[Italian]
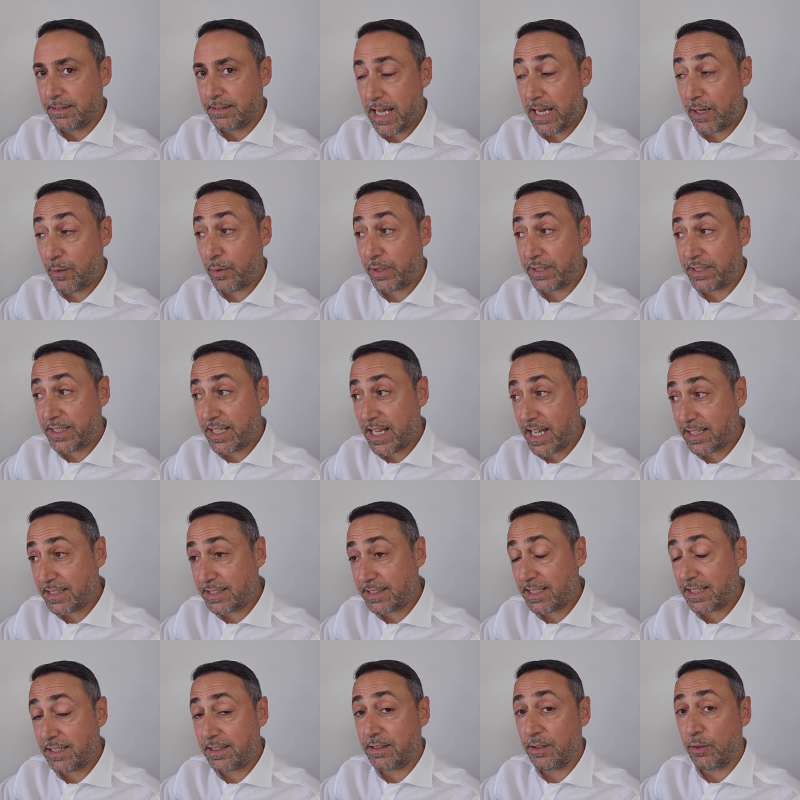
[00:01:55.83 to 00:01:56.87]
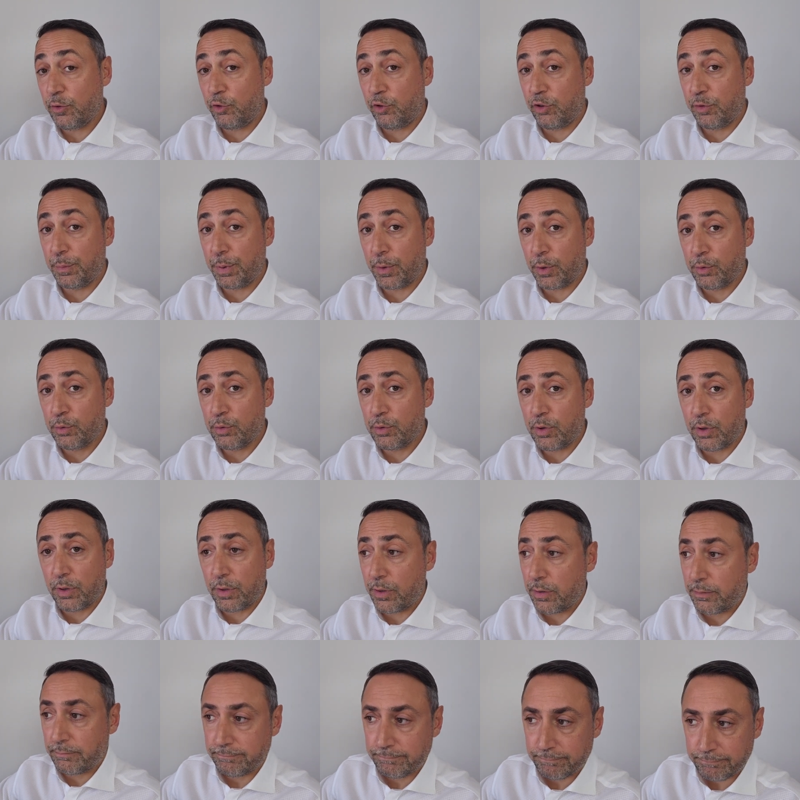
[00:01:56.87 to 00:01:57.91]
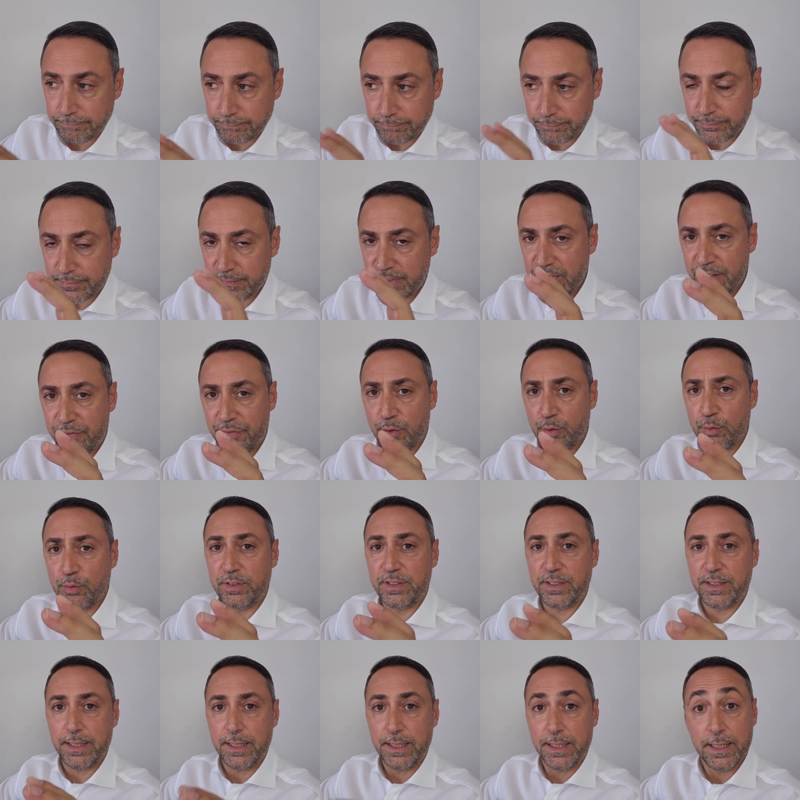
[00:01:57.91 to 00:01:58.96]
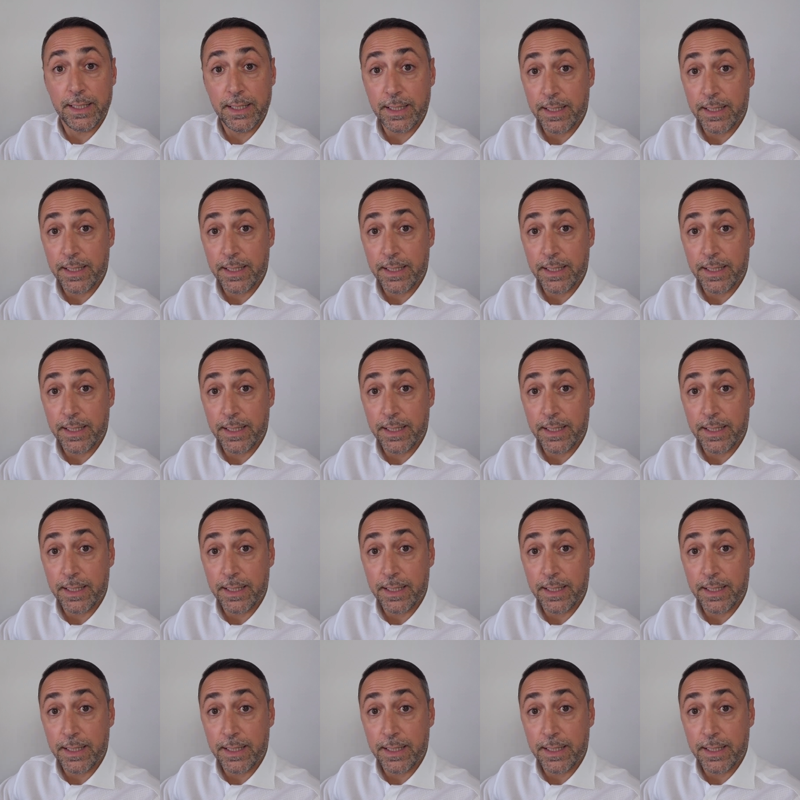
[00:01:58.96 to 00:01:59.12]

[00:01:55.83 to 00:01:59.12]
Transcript: e questi asset ci producono dei frutti,